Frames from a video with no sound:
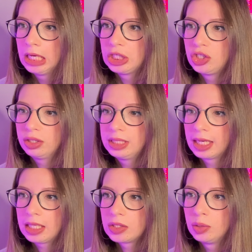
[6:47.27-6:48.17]
je
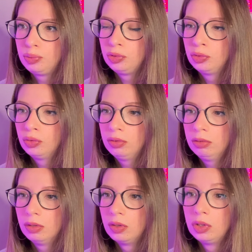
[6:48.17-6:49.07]
dirais que c'est
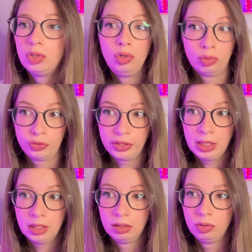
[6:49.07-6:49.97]
plutôt
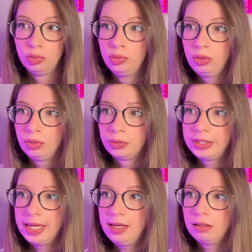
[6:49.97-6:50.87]
l'entrée euh, de
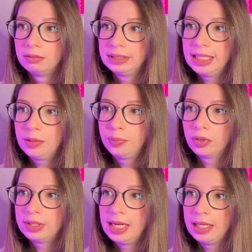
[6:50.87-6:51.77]
l'hôtel, cette
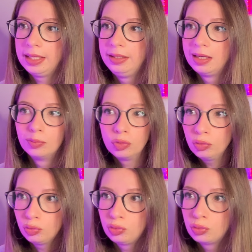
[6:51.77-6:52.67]
porte-là
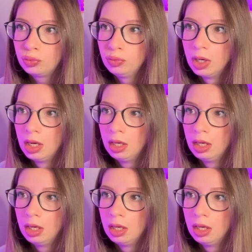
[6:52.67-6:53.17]
également, du coup.